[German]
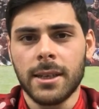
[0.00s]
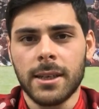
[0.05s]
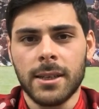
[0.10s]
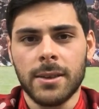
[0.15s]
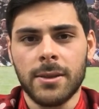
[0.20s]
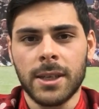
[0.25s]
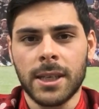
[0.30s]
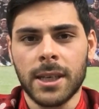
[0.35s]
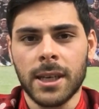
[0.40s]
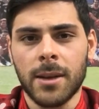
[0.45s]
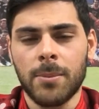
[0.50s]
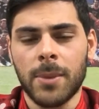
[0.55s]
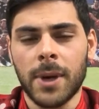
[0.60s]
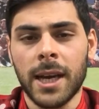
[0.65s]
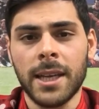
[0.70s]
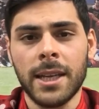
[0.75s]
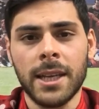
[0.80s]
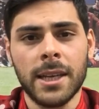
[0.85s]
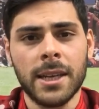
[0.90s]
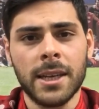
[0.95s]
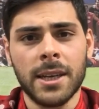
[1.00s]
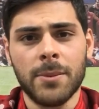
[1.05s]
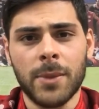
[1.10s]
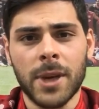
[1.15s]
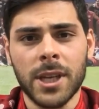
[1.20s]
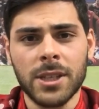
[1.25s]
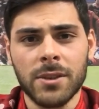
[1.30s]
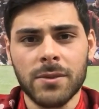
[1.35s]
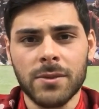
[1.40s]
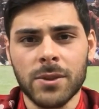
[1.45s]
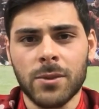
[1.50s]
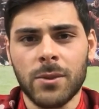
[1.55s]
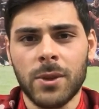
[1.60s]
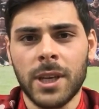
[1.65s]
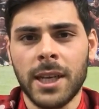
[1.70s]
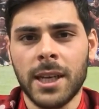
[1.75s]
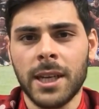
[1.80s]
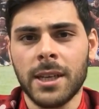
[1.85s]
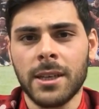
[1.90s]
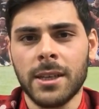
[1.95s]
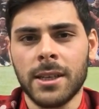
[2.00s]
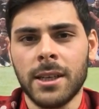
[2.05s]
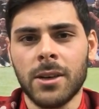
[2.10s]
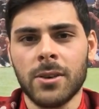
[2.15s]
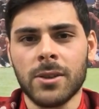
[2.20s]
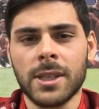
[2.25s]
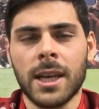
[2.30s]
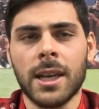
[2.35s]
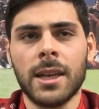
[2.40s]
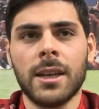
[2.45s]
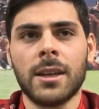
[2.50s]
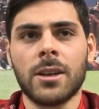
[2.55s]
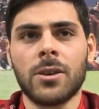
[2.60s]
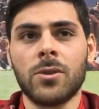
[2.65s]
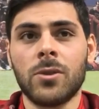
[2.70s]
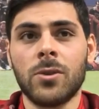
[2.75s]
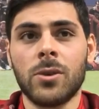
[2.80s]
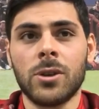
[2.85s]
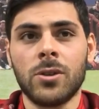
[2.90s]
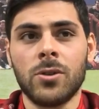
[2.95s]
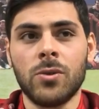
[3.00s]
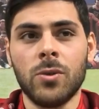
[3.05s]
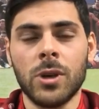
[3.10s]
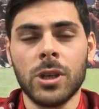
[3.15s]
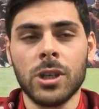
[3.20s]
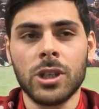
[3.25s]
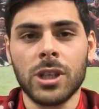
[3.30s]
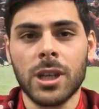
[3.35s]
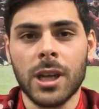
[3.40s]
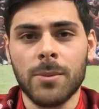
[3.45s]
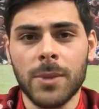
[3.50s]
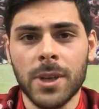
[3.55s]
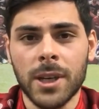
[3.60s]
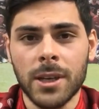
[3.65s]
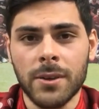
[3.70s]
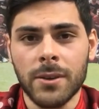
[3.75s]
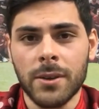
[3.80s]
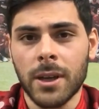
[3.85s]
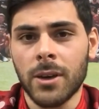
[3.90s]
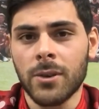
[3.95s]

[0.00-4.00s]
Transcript: Ich habe einige Mannschaftskollegen, die aus anderen Kulturen stammen,